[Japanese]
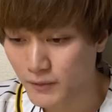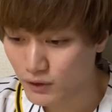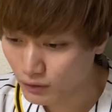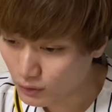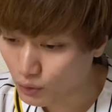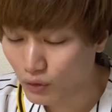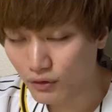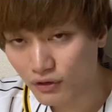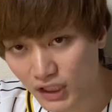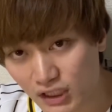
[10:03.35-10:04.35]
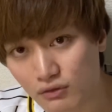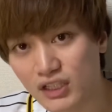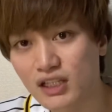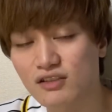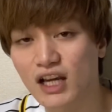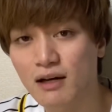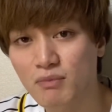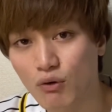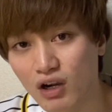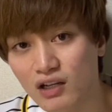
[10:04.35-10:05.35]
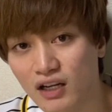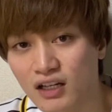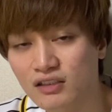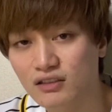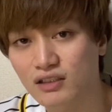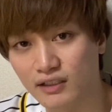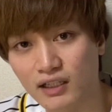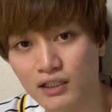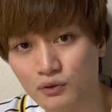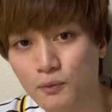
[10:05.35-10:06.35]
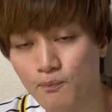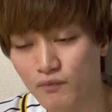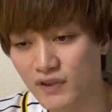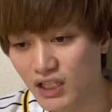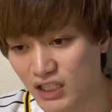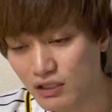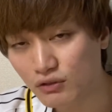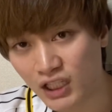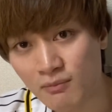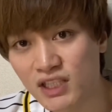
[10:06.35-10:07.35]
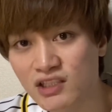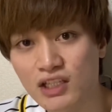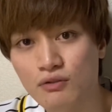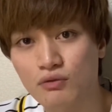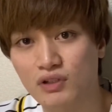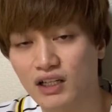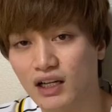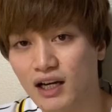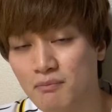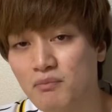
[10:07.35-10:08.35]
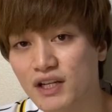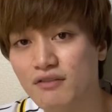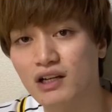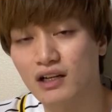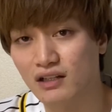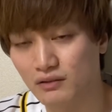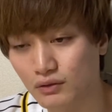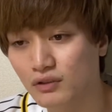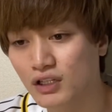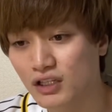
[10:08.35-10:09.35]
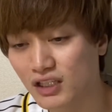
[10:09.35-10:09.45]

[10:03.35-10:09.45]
ちょっとこのリードに関してあんまわからんかなと。何を試してるのかがあんまりわからんと。